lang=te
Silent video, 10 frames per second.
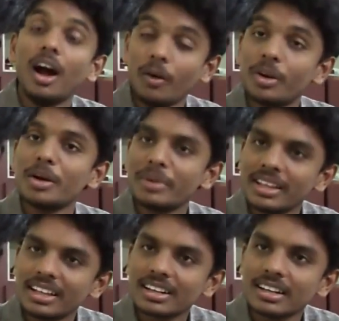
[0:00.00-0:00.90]
అవునా
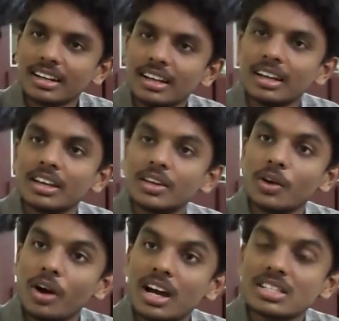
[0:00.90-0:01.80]
బ్రదర్
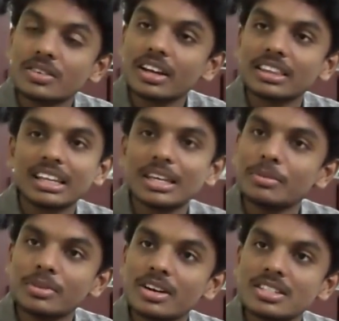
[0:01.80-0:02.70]
యోహాన్ వార్త
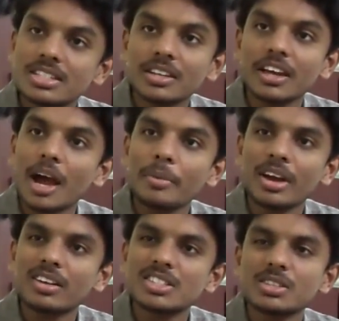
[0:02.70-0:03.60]
ఎనిమిదో అధ్యాయం యాభై ఆరో
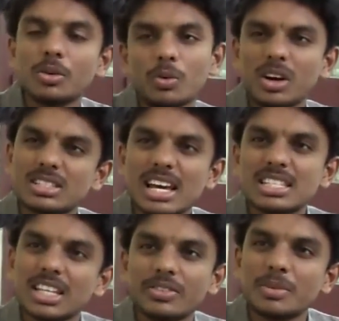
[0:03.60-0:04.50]
వచ్చిన ఒక్కసారి
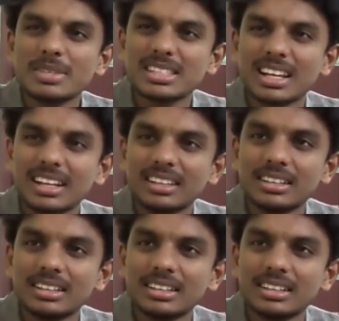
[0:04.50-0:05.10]
చదివినిపిస్తారా